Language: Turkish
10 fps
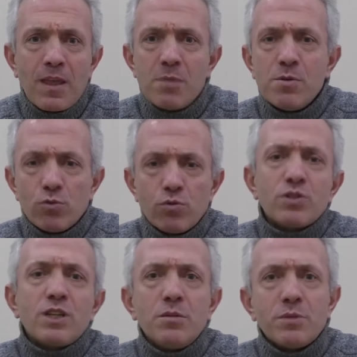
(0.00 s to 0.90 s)
Ama
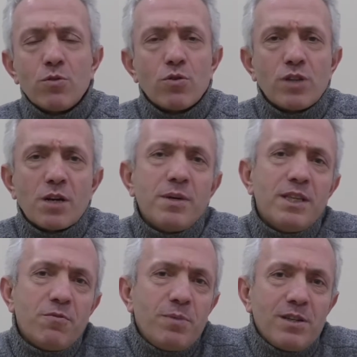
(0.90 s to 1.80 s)
ulus tanımında ortak bir
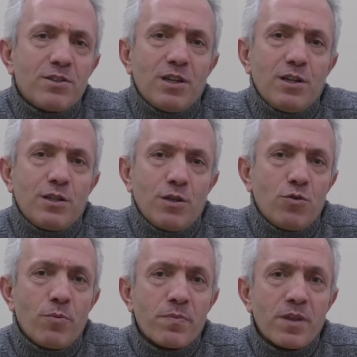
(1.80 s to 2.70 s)
hedef birlikteliği
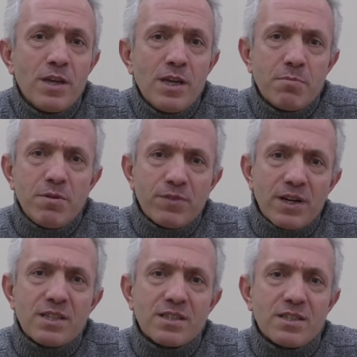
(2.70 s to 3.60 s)
deniyor. Bir
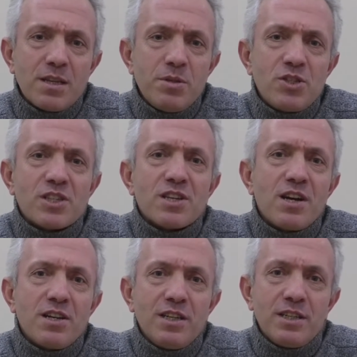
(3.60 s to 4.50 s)
Fransızla bir
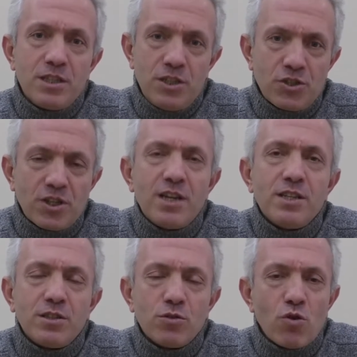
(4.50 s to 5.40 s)
Cezayirli'nin işgal
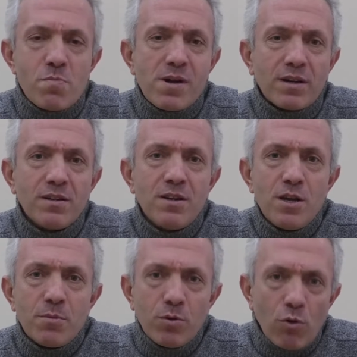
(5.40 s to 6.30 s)
ettiği toprak
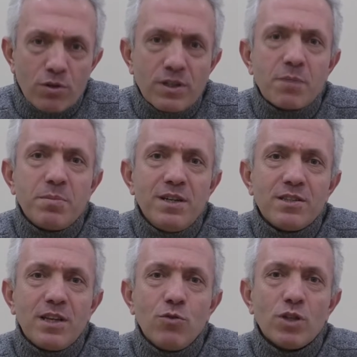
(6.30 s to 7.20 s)
bir ortak
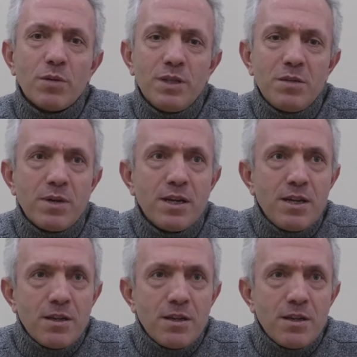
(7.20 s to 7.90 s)
birlikteliği olabilir mi?